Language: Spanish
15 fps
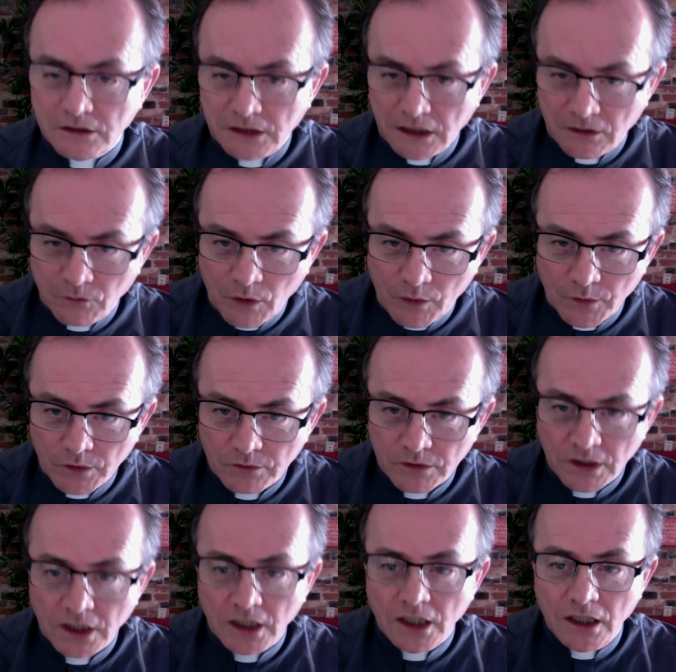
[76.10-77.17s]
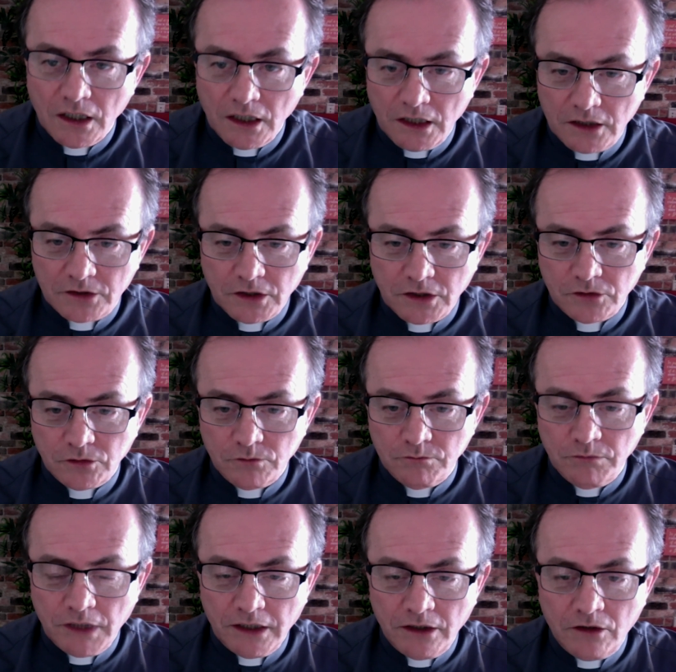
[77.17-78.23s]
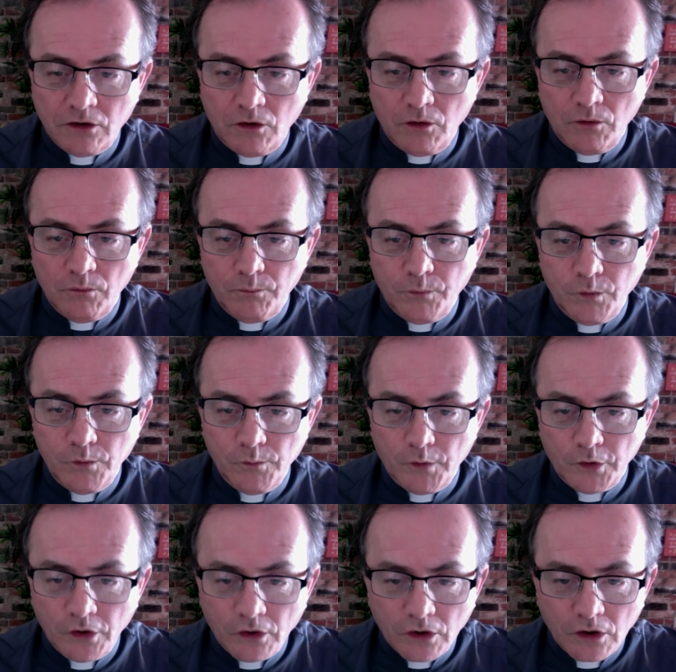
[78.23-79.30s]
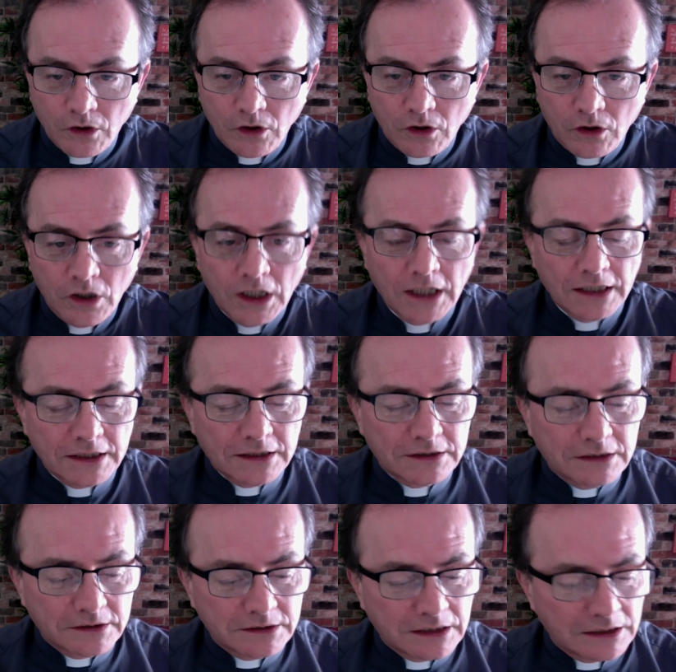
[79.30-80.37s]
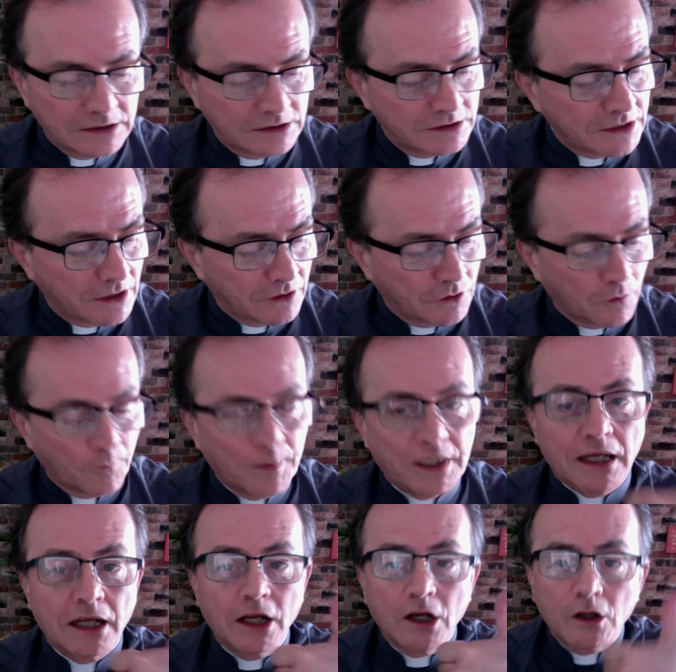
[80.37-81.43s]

nuevo, este es un médico pulmonólogo que te está diciendo, mire,